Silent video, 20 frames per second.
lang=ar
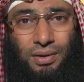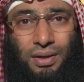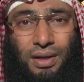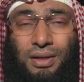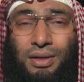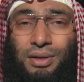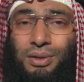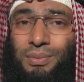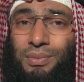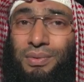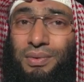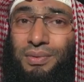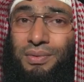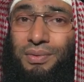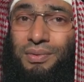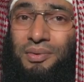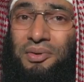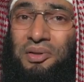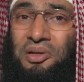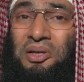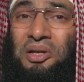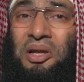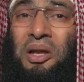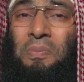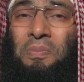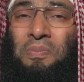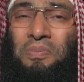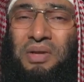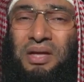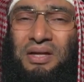لكن
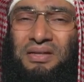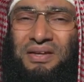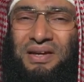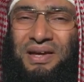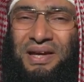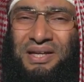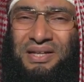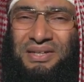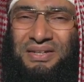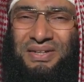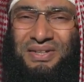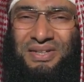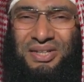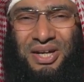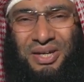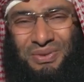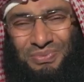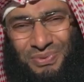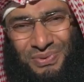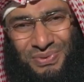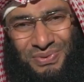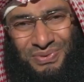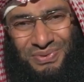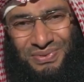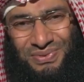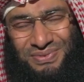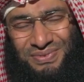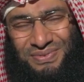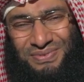لم يتغير طعمه